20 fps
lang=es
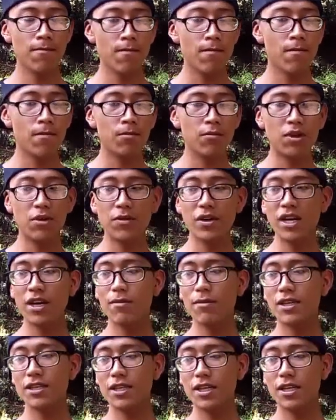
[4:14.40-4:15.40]
me vaya
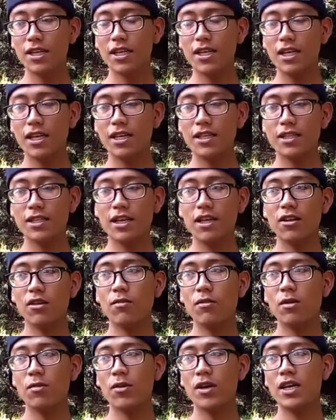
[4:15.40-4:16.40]
más allá del estado,
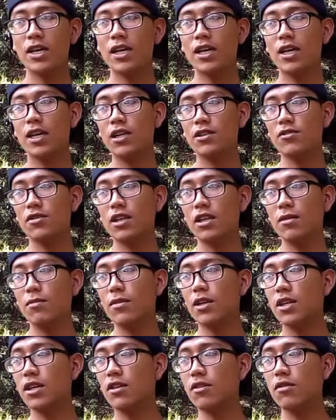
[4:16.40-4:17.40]
me vaya a la Ciudad de
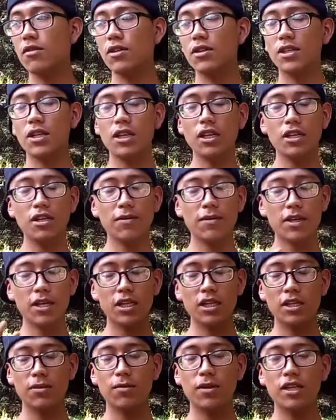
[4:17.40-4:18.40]
México, a salir
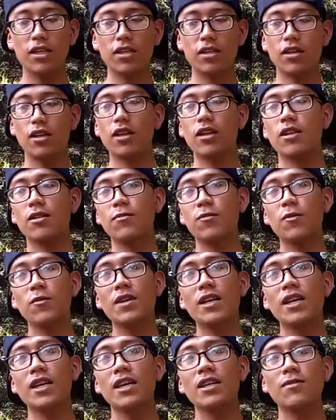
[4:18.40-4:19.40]
diferentes partes de la
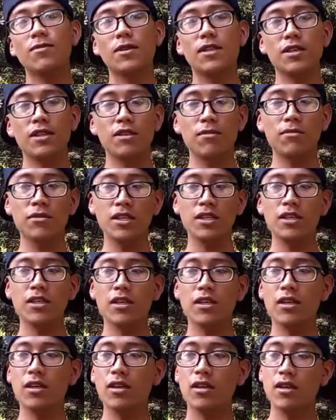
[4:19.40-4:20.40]
República, a expresar mi
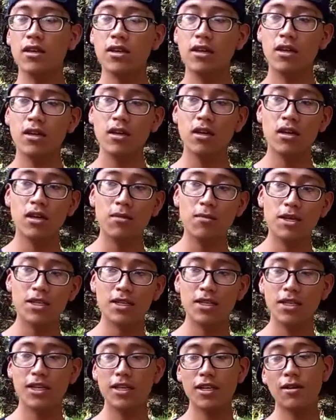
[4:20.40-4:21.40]
más
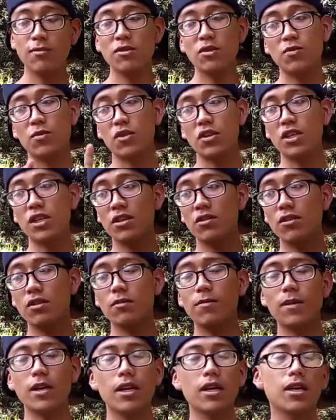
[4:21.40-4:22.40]
que nada mis proyectos
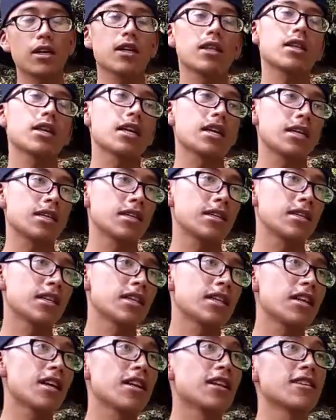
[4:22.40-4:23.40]
para la gente que se
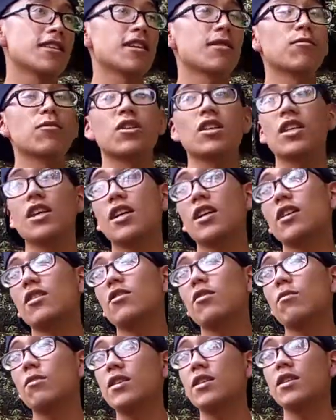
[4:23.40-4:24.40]
sienta en esa armonía que yo
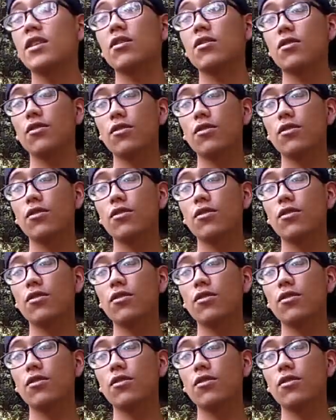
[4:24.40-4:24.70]
me siento.